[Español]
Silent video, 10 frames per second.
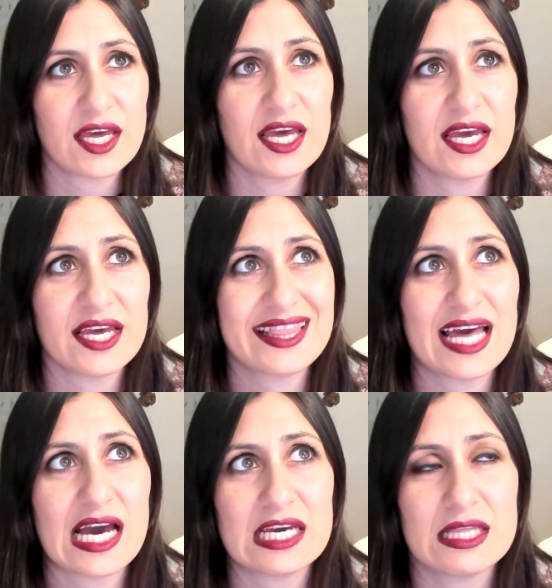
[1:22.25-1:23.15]
Eh, de
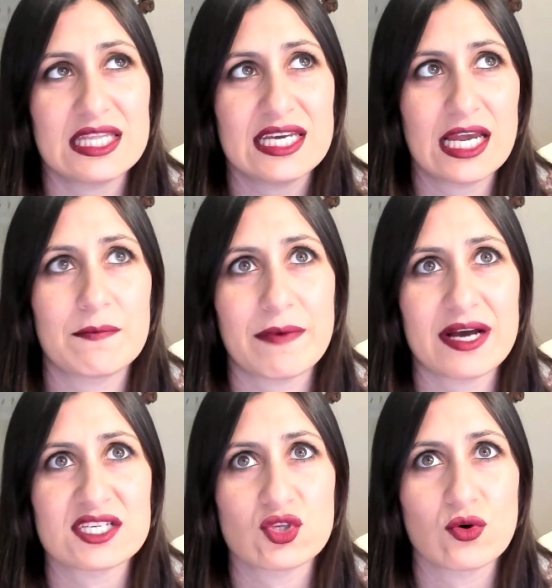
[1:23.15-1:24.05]
ahí di el
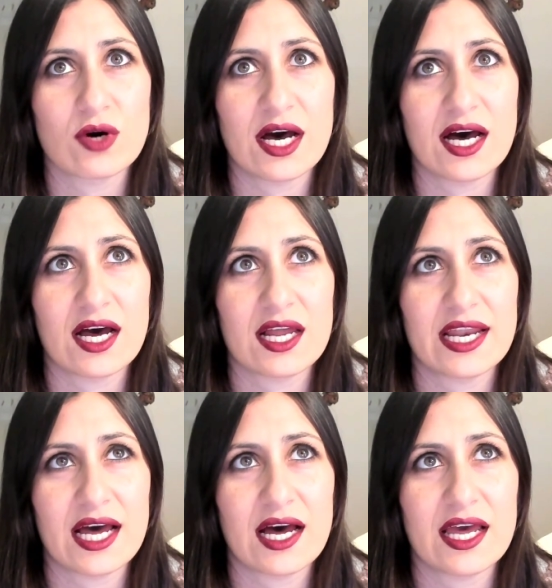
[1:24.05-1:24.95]
paso a
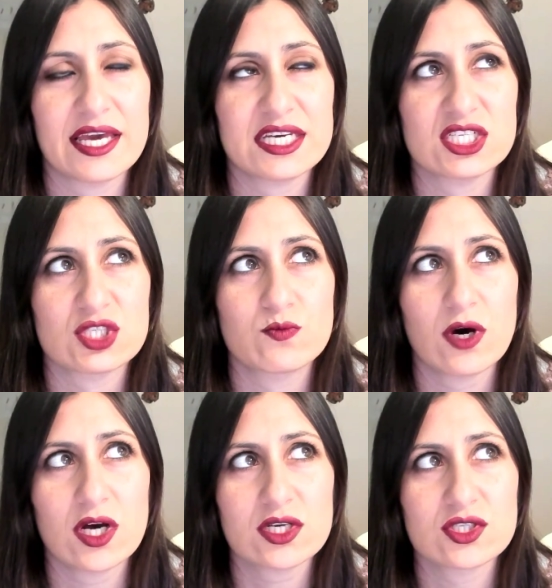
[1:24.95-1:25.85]
la
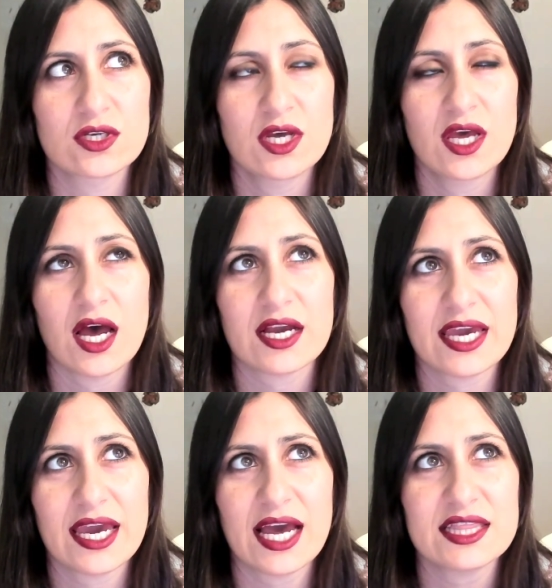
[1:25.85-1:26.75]
Xbox.
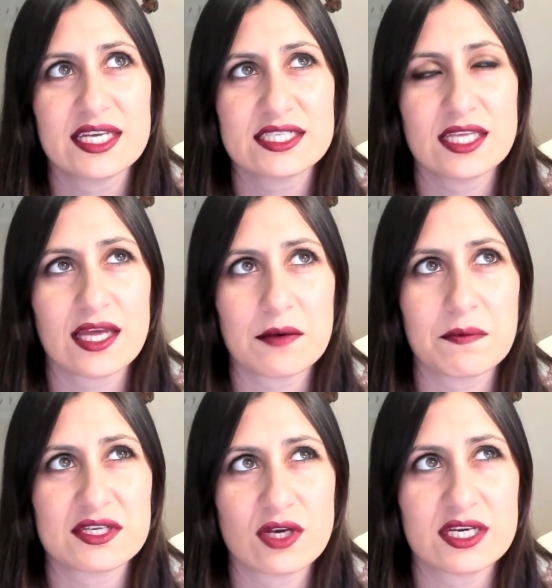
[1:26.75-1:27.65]
Aunque antes de dar el
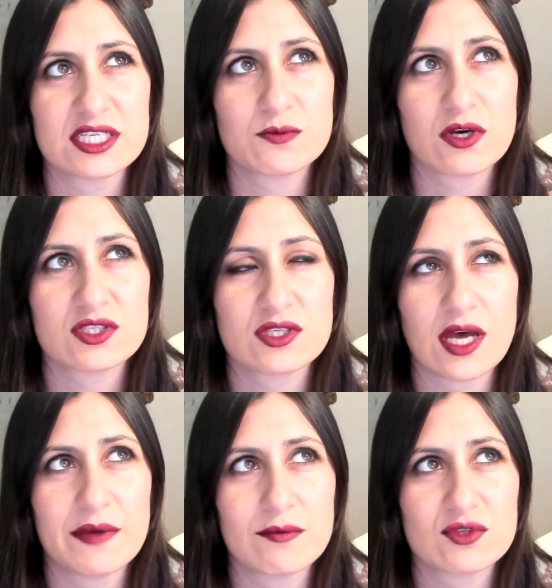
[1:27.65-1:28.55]
paso a Xbox
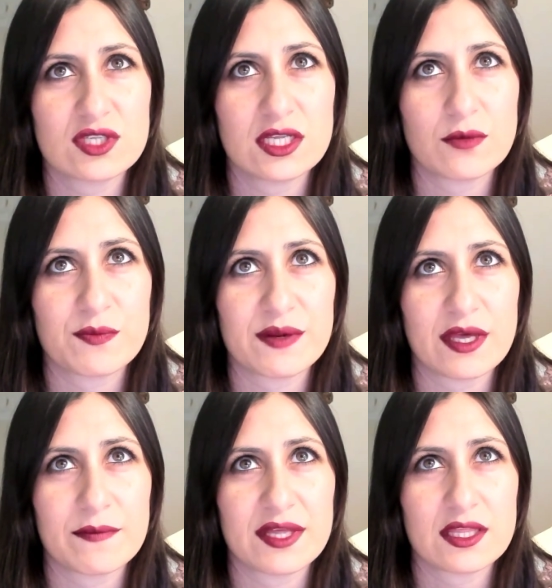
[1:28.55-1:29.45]
habíamos tenido
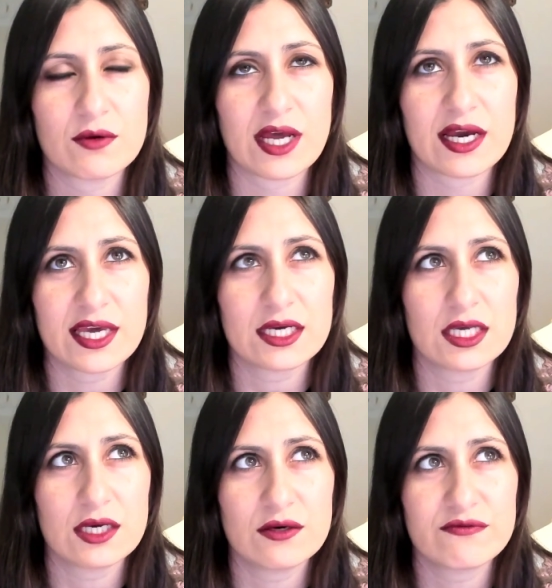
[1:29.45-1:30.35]
previamente una
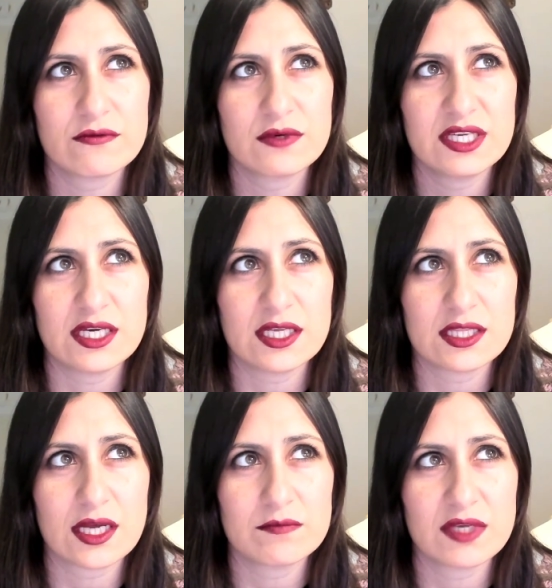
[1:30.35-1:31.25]
GameCube y
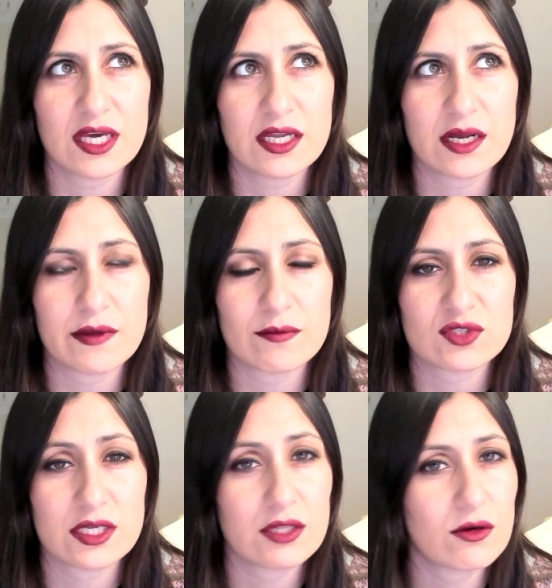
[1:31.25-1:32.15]
también habíamos
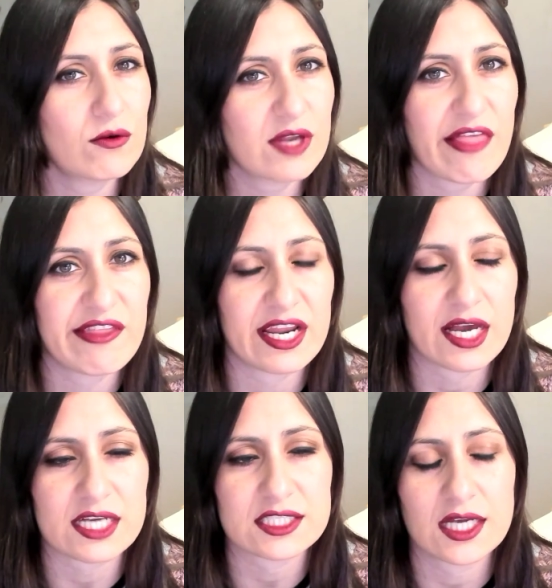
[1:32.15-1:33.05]
tenido una
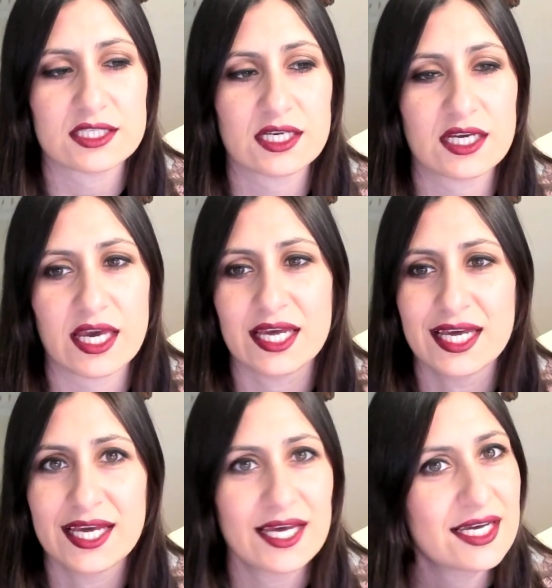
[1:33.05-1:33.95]
Dreamcast. Así que
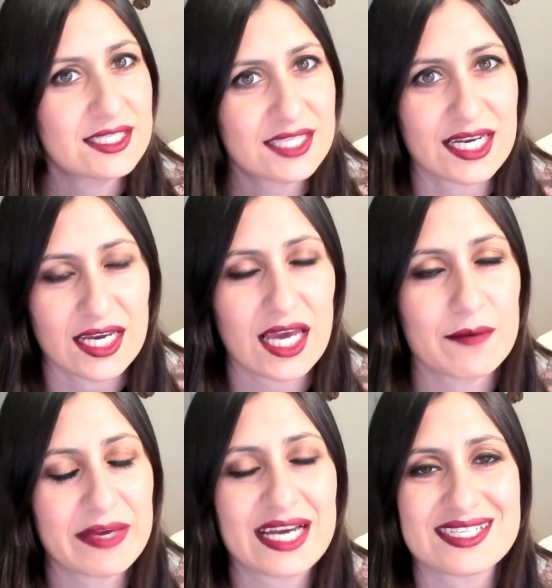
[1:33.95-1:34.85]
sí, en
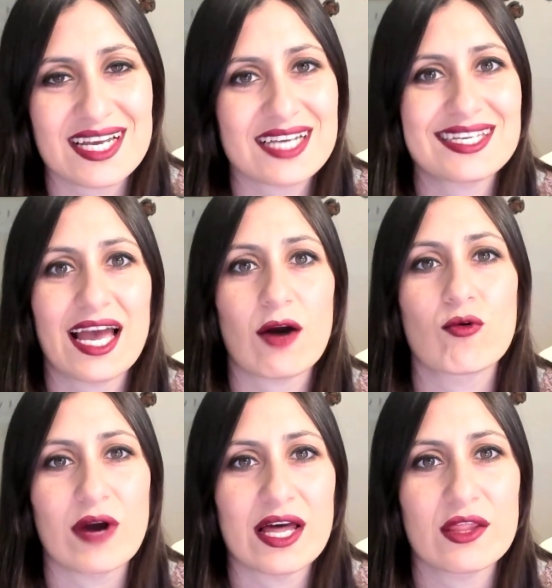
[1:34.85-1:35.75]
mi casa se ha
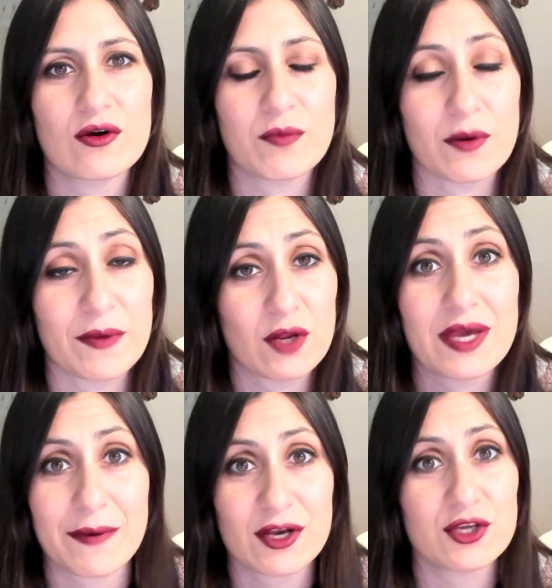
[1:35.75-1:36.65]
jugado, por lo menos mi
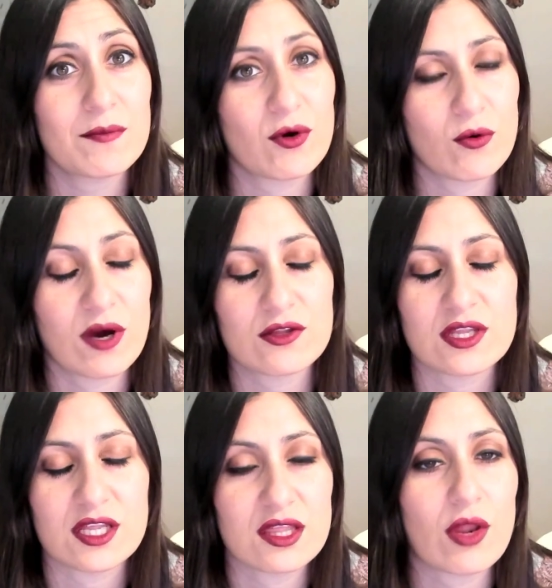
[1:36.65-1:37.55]
hermano y yo hemos jugado
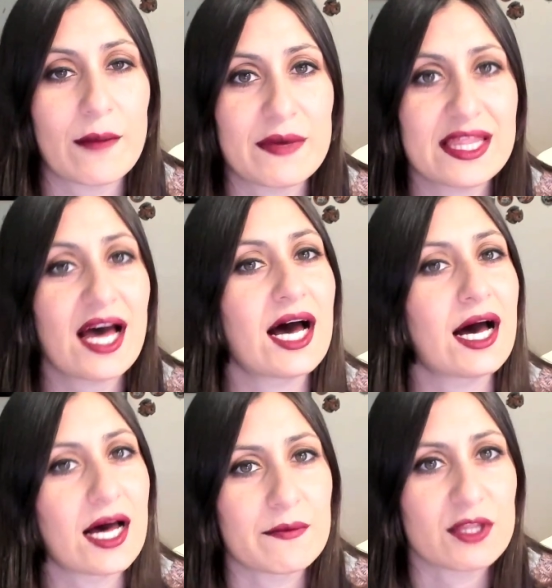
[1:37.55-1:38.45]
de toda la vida
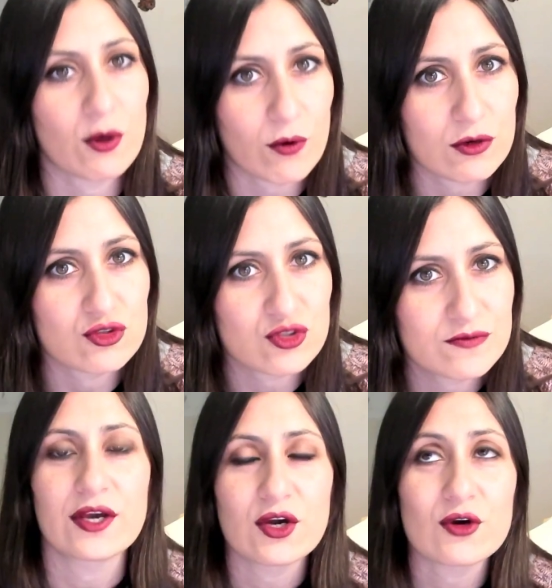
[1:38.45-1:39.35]
a videojuegos
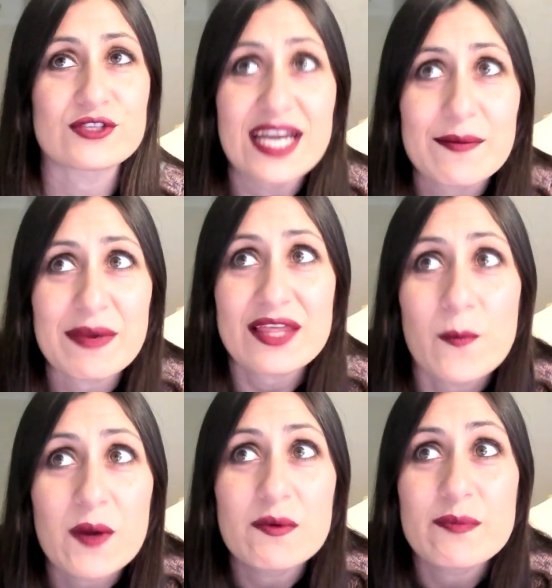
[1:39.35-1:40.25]
cosa que me hizo
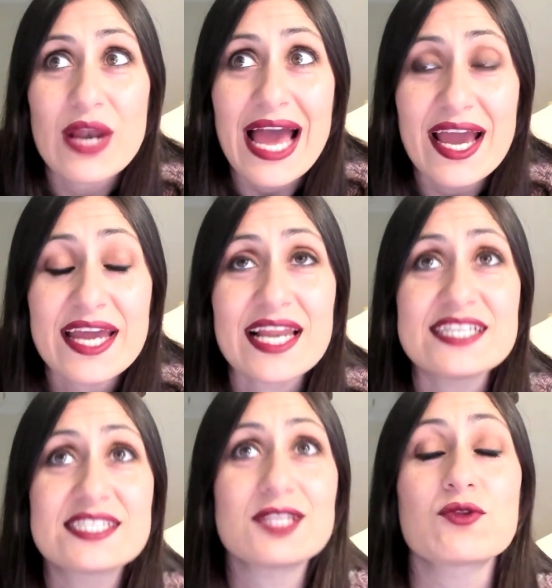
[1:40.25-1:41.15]
muy popular en el
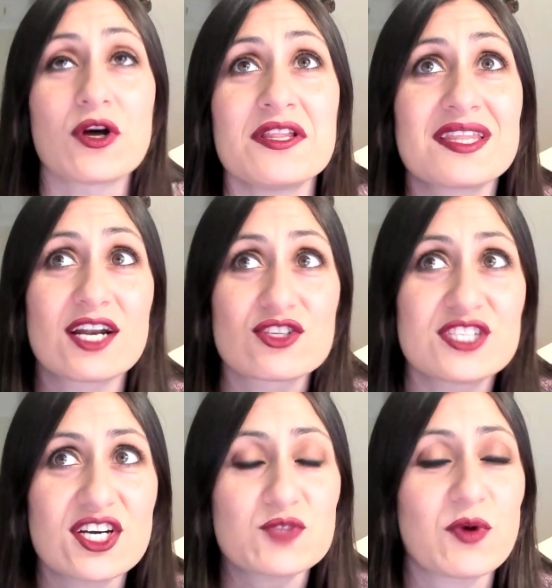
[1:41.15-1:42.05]
instituto entre los
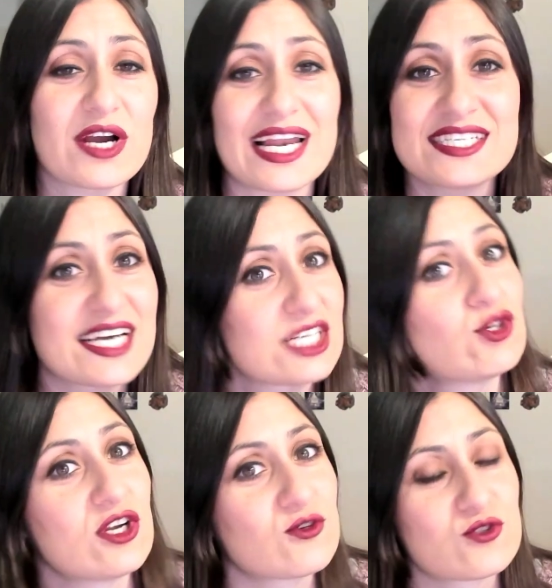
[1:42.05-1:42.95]
chicos, porque a las chicas
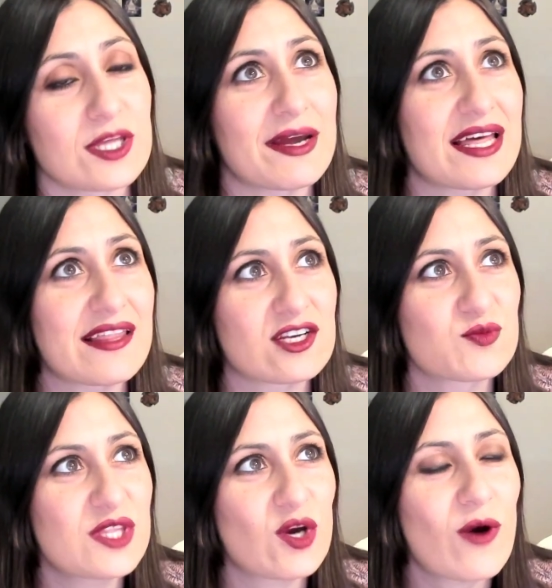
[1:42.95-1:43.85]
no les gustaba nada los
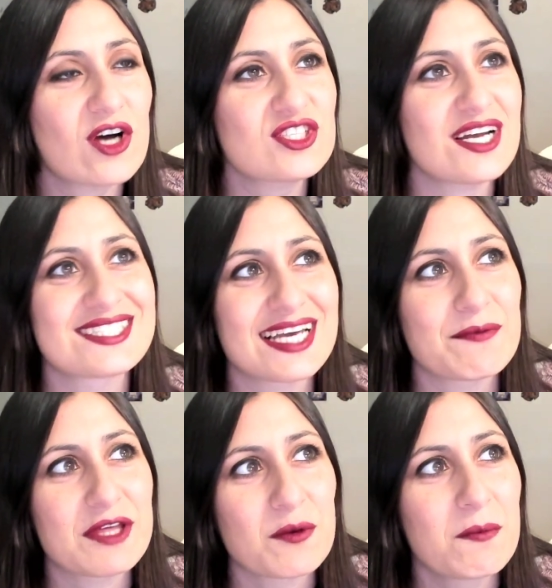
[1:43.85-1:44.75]
videojuegos, así que
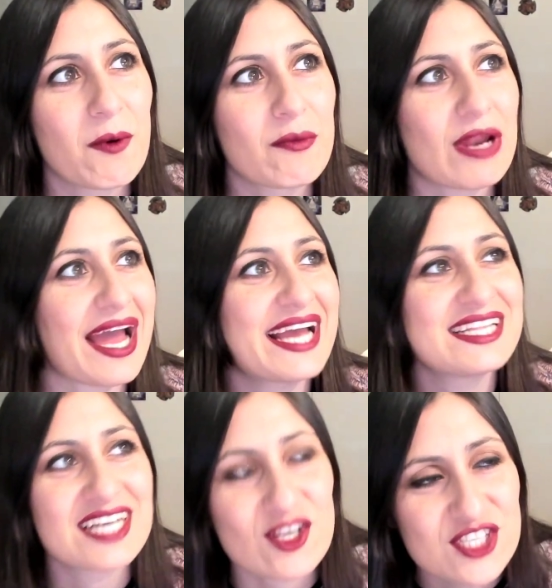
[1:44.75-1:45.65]
me hizo muy popular
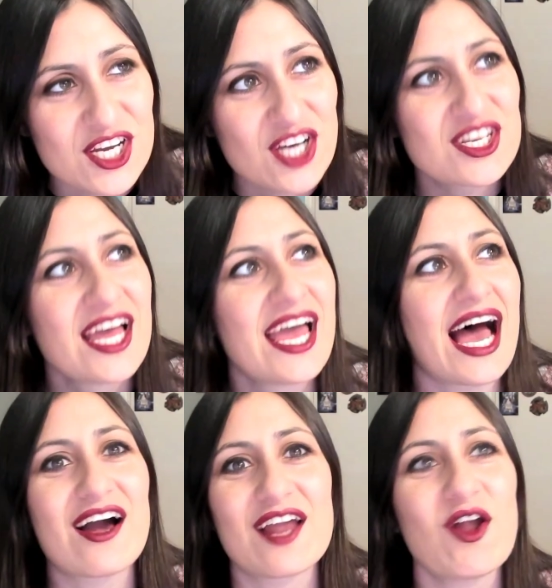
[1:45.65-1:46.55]
entre los chicos,
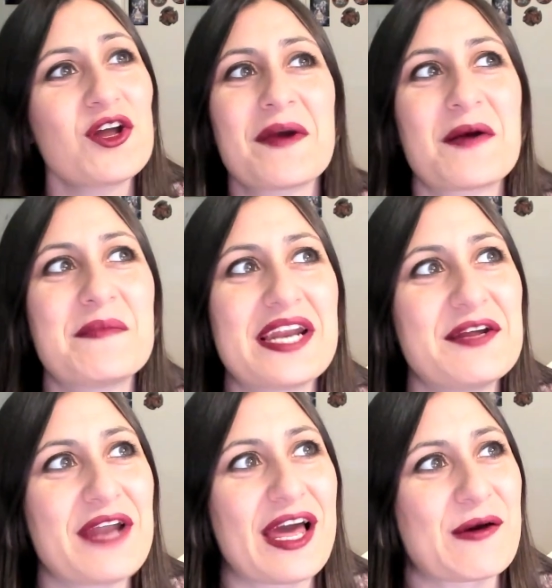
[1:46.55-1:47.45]
aunque luego no me comiera ni
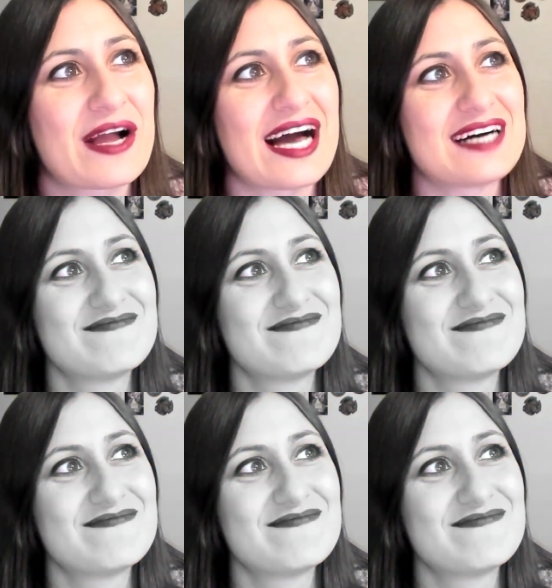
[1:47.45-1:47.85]
una rosca.